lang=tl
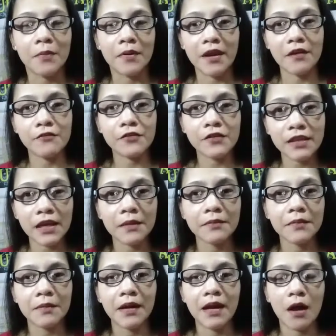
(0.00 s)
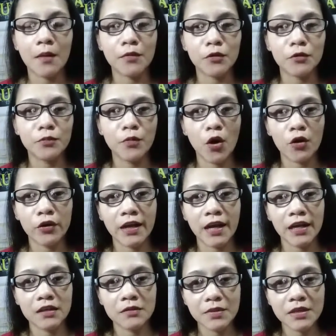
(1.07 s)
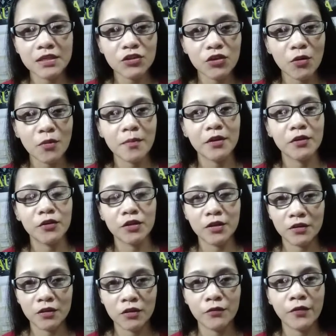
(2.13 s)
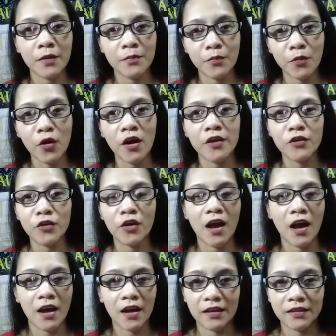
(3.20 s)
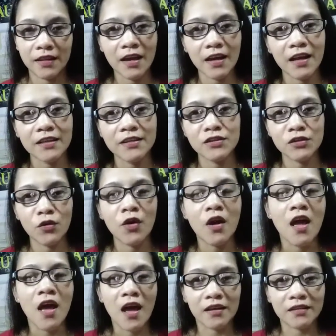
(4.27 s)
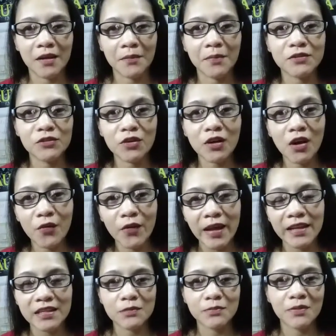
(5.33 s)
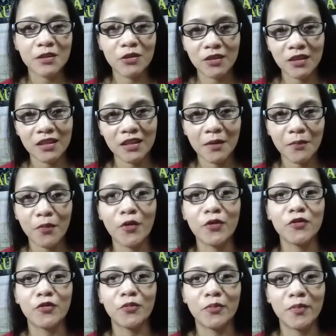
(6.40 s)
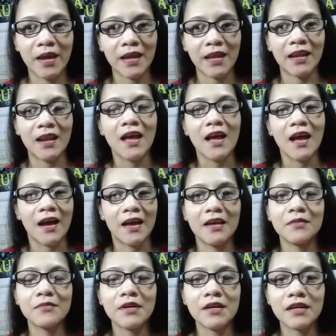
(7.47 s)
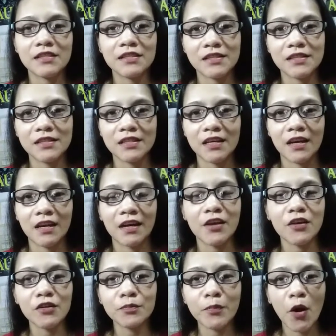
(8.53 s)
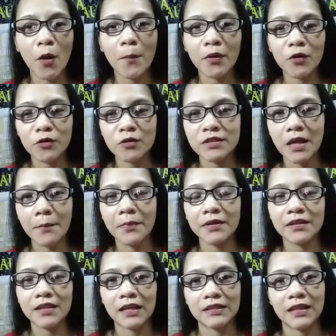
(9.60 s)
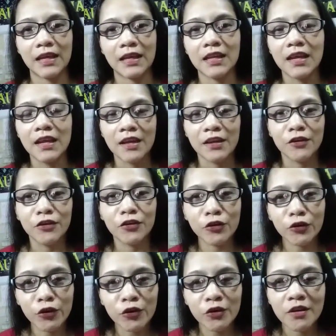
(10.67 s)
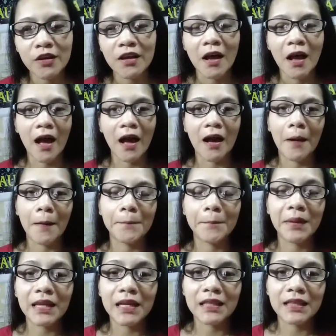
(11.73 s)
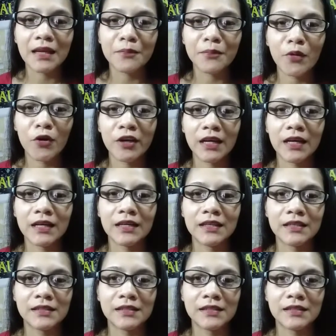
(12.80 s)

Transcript: For every time na mag-upload po ako ng aking video, manonotify po kayo kaagad-agad. So, ang dapat nyong gawin is pindutin na po yung bell. Ayan mga kachar-char. Ngayon po, ang pag-uusapan natin, yung uh, palitan po ng